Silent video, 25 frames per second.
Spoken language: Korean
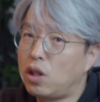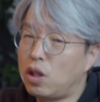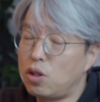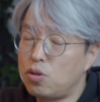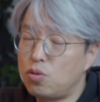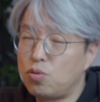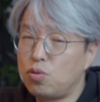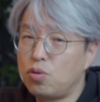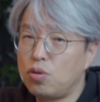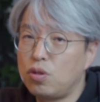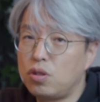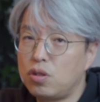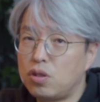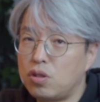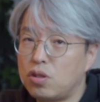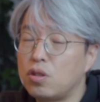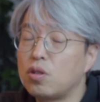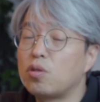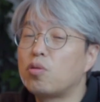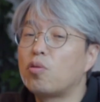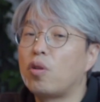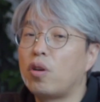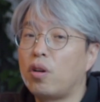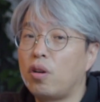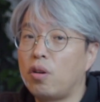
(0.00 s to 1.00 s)
갈 수 있을
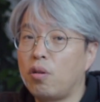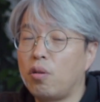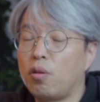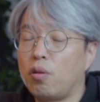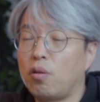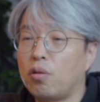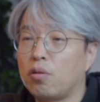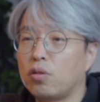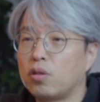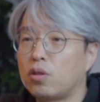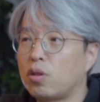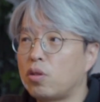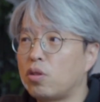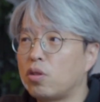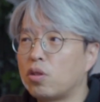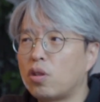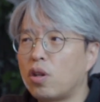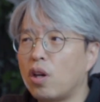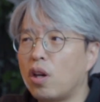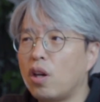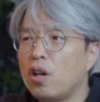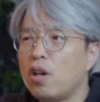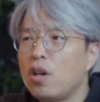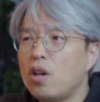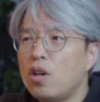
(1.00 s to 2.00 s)
거예요. 그래서
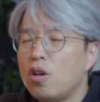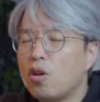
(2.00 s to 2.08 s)
그렇게